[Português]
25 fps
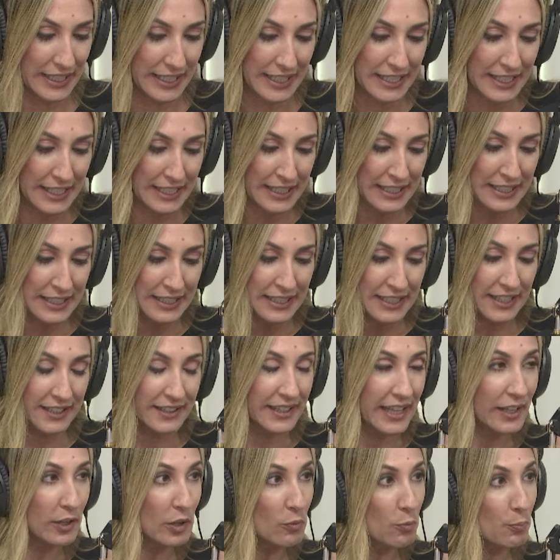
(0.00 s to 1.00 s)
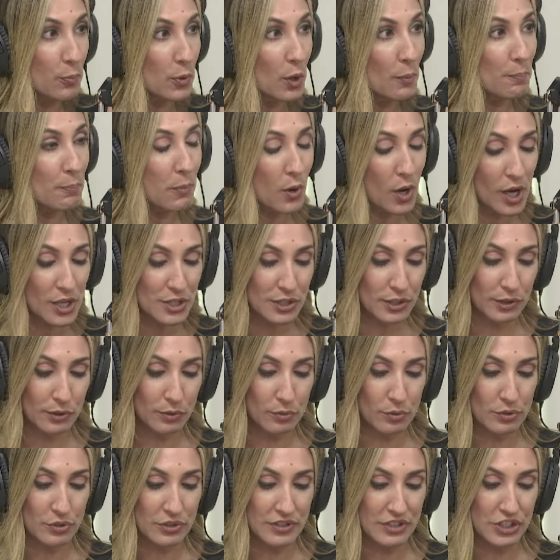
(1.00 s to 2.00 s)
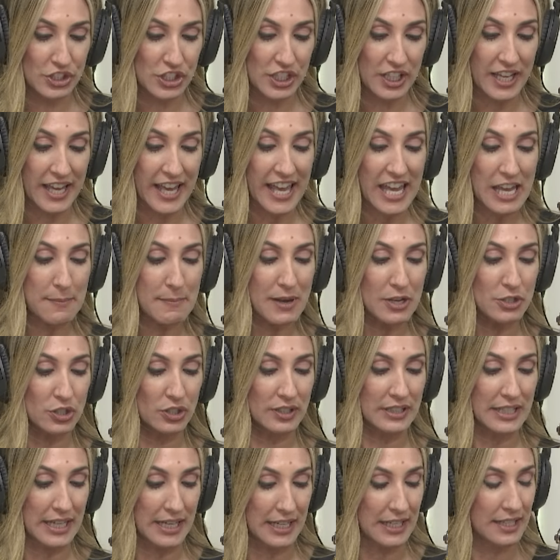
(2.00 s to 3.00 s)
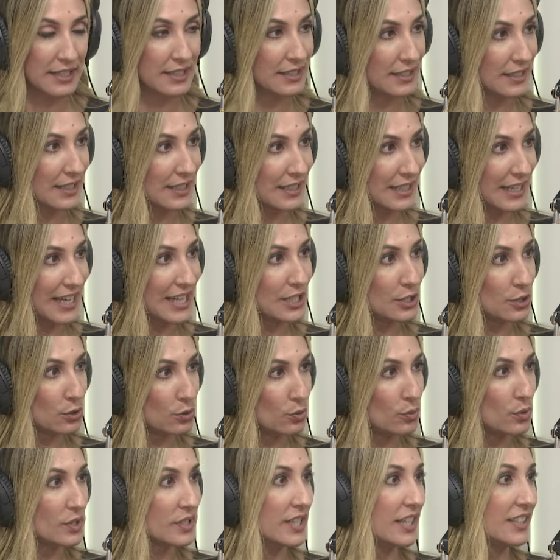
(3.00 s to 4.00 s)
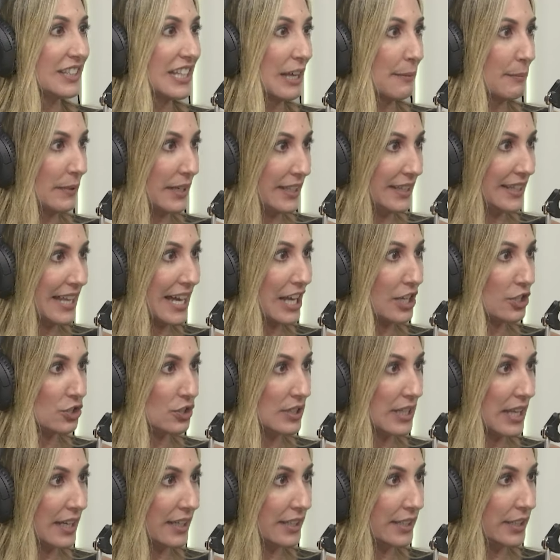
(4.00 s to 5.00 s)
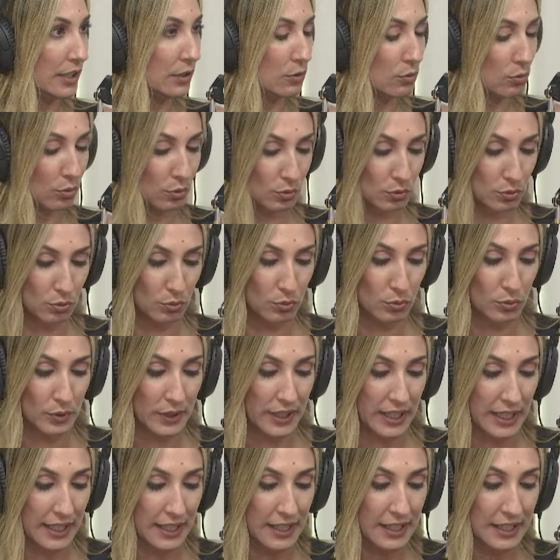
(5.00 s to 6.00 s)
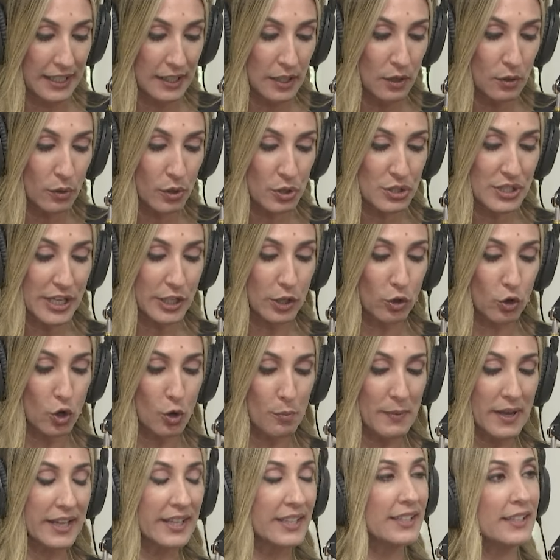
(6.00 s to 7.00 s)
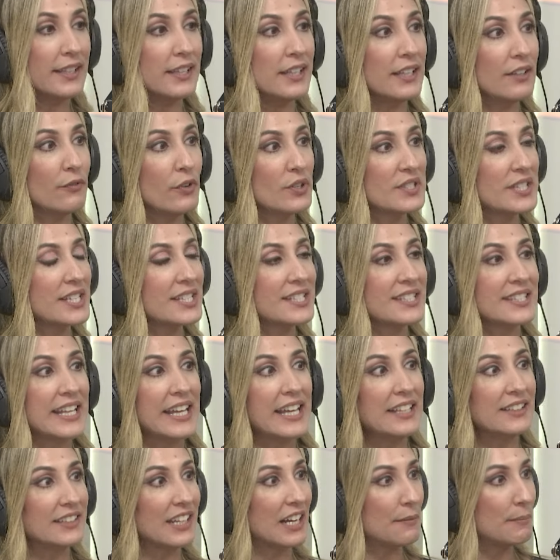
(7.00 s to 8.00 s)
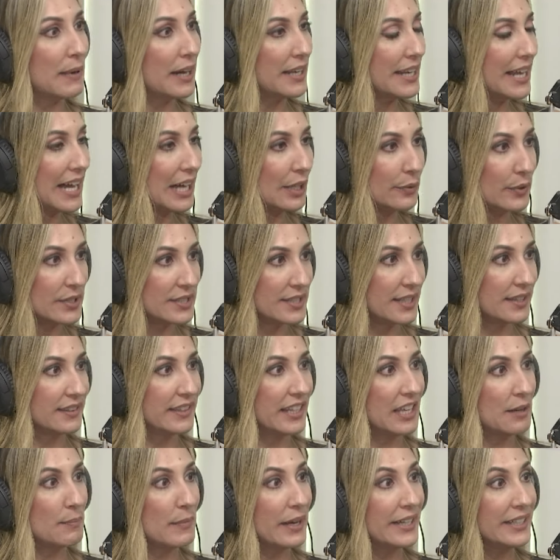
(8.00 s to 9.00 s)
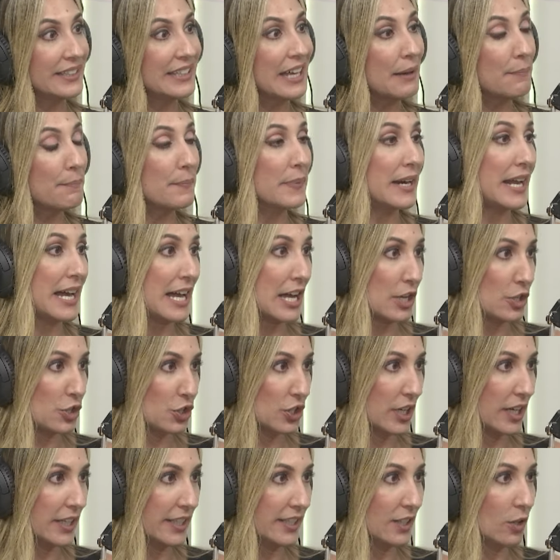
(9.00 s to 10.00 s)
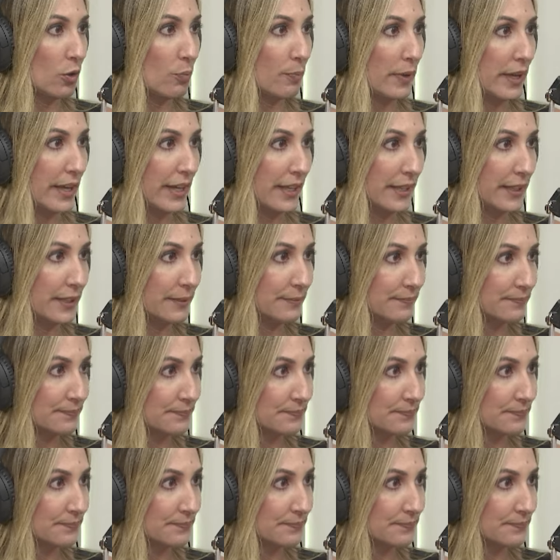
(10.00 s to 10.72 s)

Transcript: né, e tem o propósito de reimaginar a sustentabilidade na agricultura. Rogério, como é que vocês têm trabalhado esse tema aí na prática ali na UPL?